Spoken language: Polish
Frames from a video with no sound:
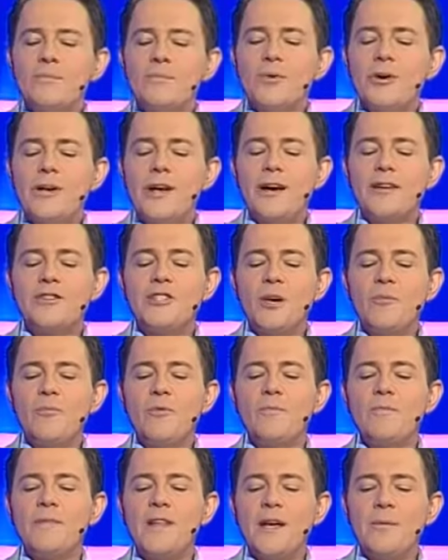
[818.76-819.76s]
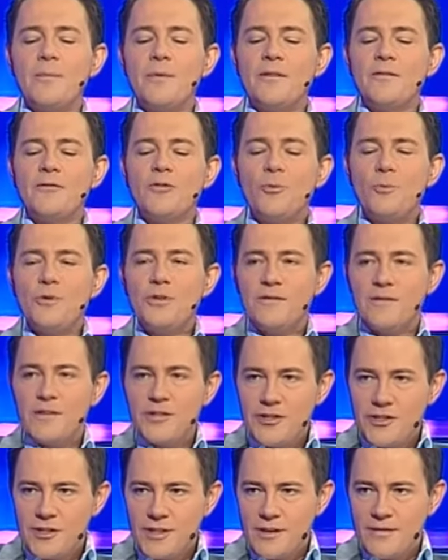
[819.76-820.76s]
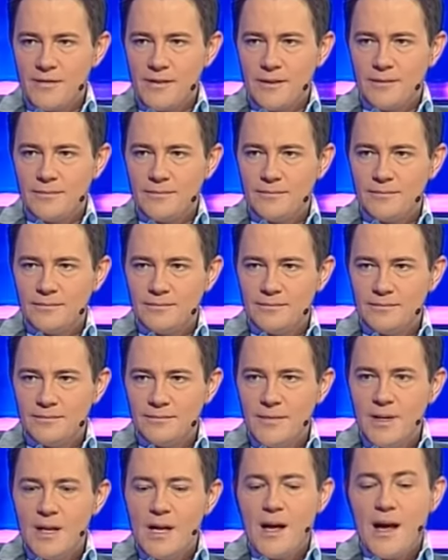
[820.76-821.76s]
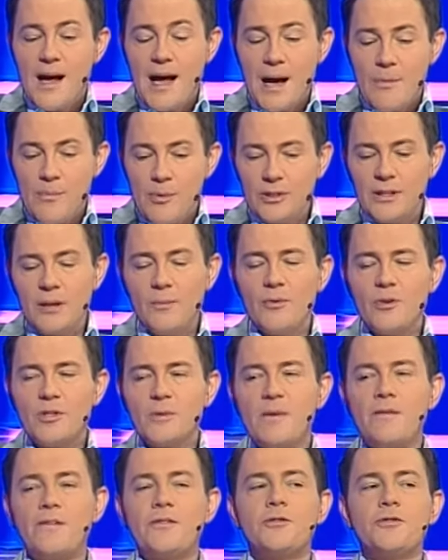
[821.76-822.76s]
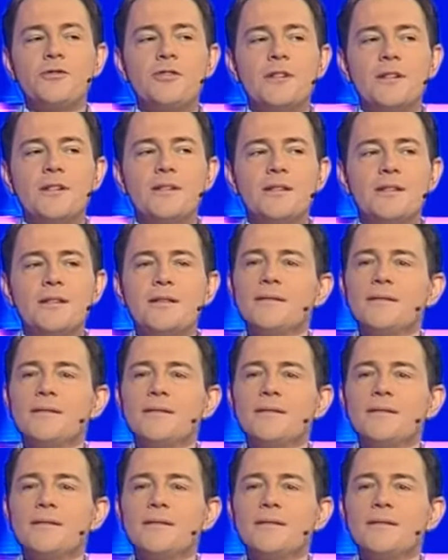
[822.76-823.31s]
Bo ja chciałbym najpierw kupić 22, a potem porozmawiać o 13.